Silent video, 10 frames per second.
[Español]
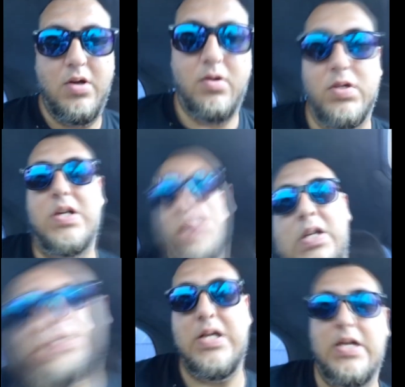Los que
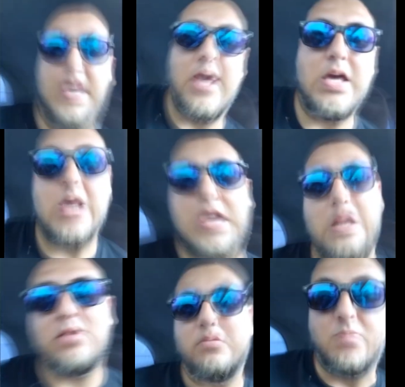dicen
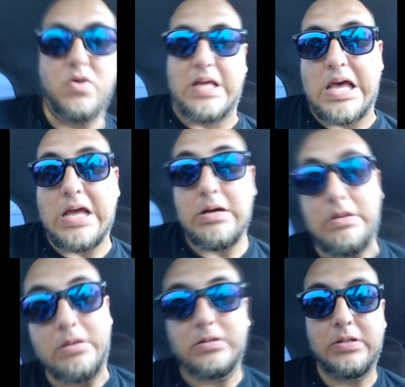que los
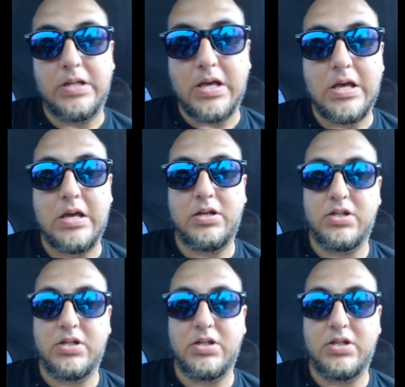modelos de